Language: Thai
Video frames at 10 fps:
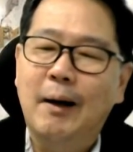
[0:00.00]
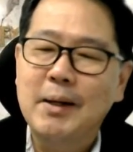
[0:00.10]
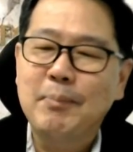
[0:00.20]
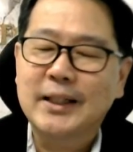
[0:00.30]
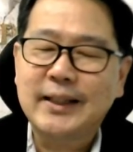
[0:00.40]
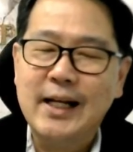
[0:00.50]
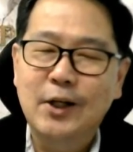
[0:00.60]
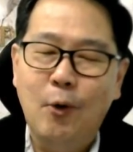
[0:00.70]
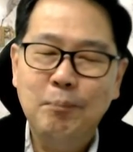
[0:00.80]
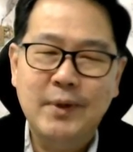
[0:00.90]
เป็นปัจจัย
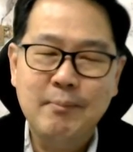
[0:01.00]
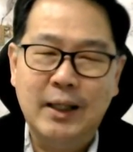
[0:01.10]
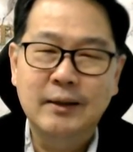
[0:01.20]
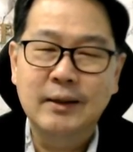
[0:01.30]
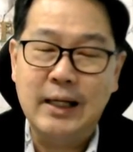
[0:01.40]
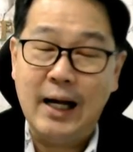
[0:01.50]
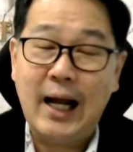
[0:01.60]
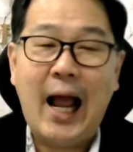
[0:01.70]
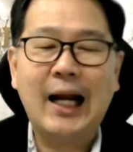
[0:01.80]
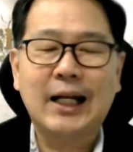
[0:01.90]
ลบที่มันเหนือ
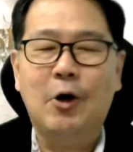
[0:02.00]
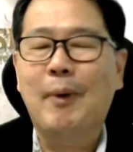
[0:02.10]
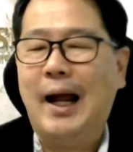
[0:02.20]
คาดเข้า